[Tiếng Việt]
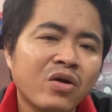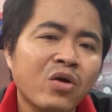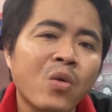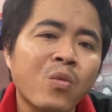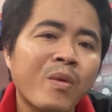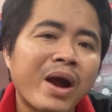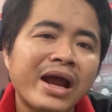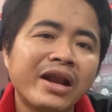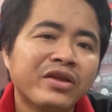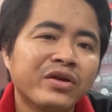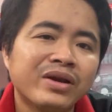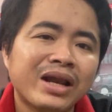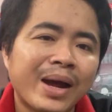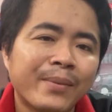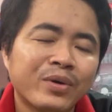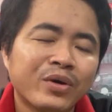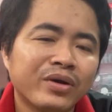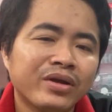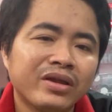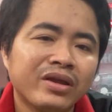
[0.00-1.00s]
có phục máy là chưa
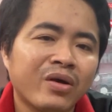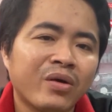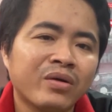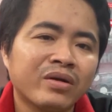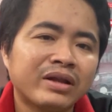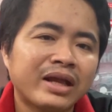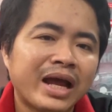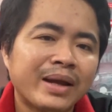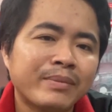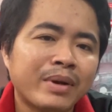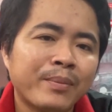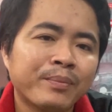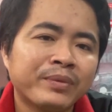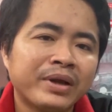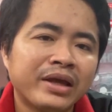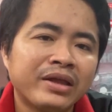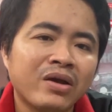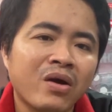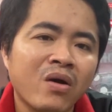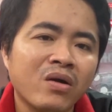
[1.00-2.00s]
làm thôi dọn thay mâm
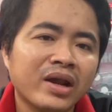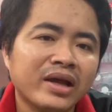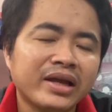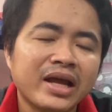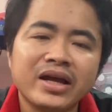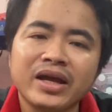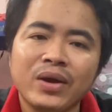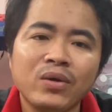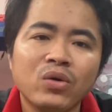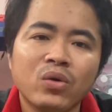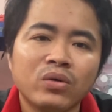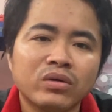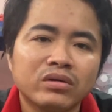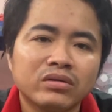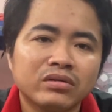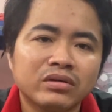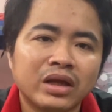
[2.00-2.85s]
thay vỏ thay các kiểu luôn